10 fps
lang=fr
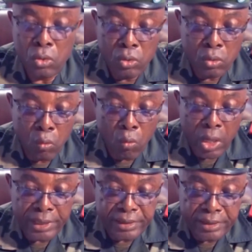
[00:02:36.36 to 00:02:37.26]
le
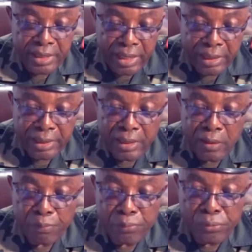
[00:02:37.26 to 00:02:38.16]
Rwanda,
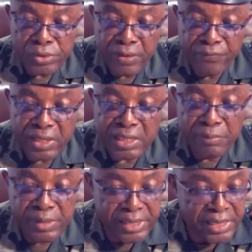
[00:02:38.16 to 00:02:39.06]
pour se
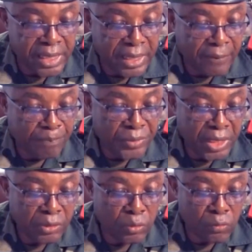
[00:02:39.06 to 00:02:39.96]
victimiser
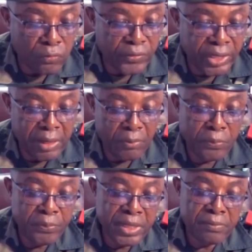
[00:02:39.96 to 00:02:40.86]
et trouver les
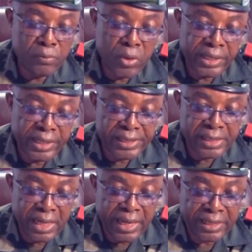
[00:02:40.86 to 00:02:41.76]
mobiles pour
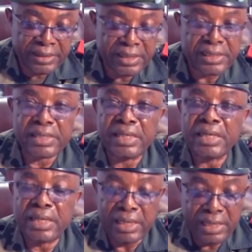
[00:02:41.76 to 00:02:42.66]
agresser la RDC,
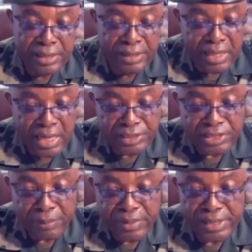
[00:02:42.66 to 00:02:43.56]
n'a
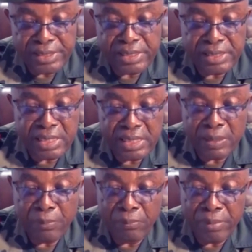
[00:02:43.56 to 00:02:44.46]
jamais hésité
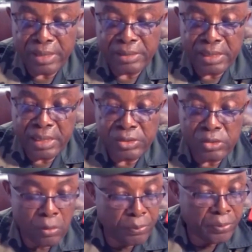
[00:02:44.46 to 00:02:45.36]
de bombarder
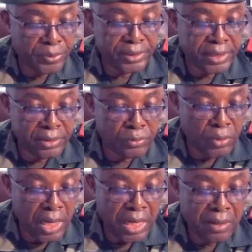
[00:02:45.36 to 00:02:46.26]
son propre
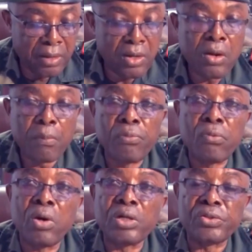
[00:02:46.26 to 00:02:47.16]
territoire pour